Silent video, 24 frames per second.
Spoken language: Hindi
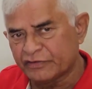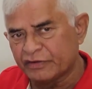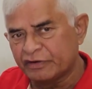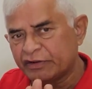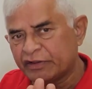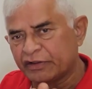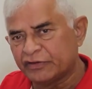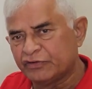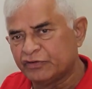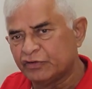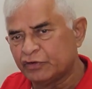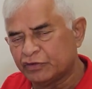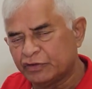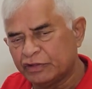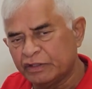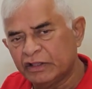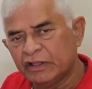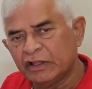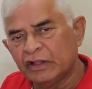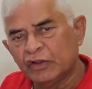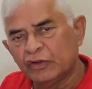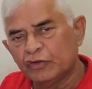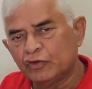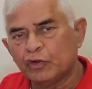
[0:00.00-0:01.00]
किचन की अच्छी होती है
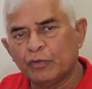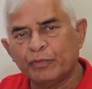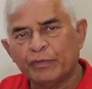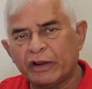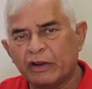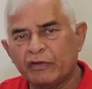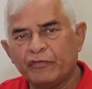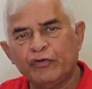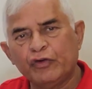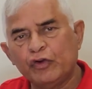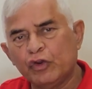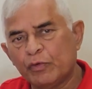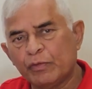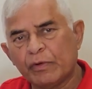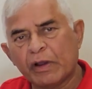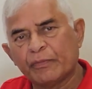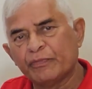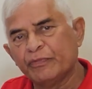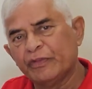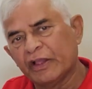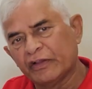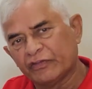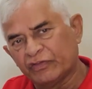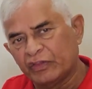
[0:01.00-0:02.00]
जो मेरे वीडियो में
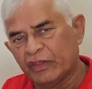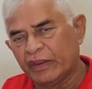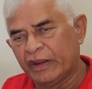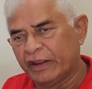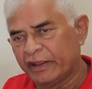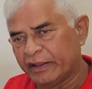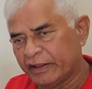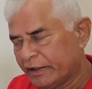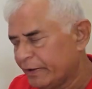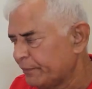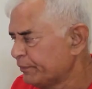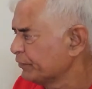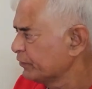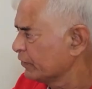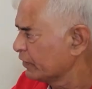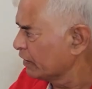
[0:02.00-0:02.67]
आप देखते रहेंगे